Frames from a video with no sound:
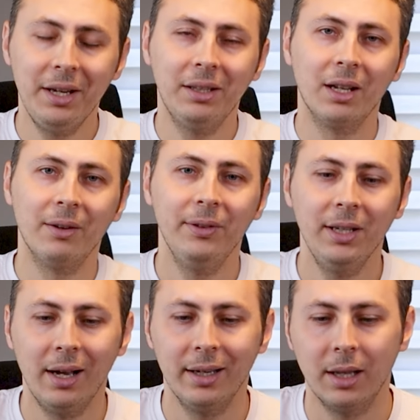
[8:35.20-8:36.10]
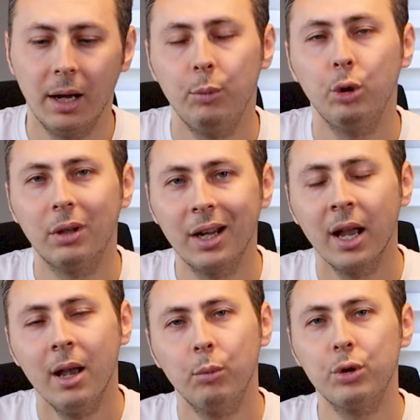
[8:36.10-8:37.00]
İki tarafı yan yana
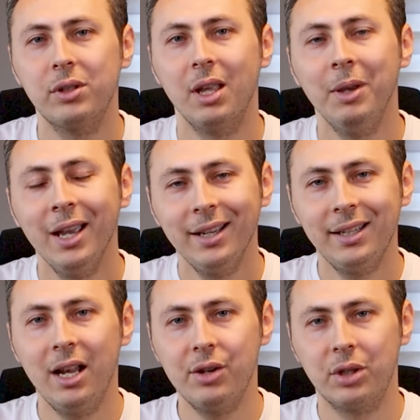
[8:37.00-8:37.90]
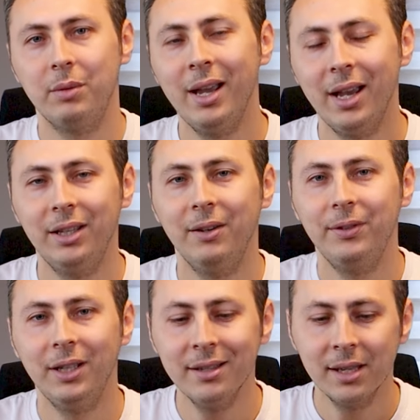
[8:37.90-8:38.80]
büyüterek bu sistemi geliştirme
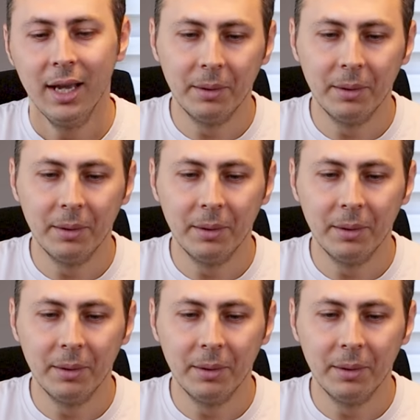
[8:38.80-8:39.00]
hedefindeyiz.